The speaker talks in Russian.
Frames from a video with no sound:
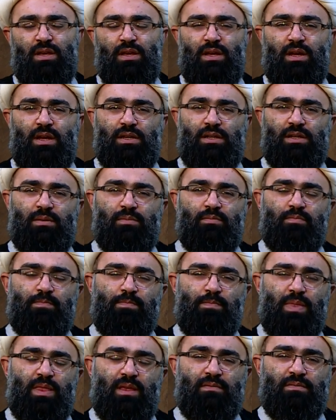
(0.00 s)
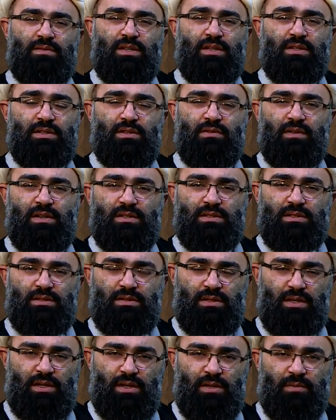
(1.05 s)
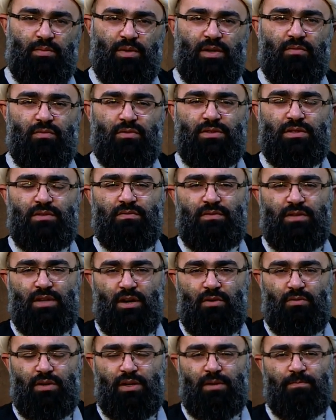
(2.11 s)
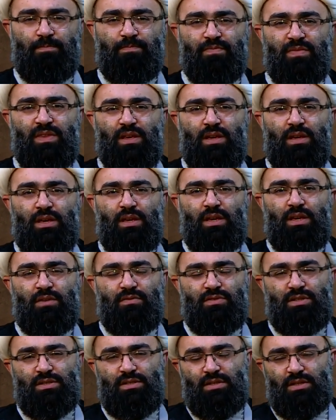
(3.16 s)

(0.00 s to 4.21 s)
они все эти 20 дней проводят в трауре. И в честь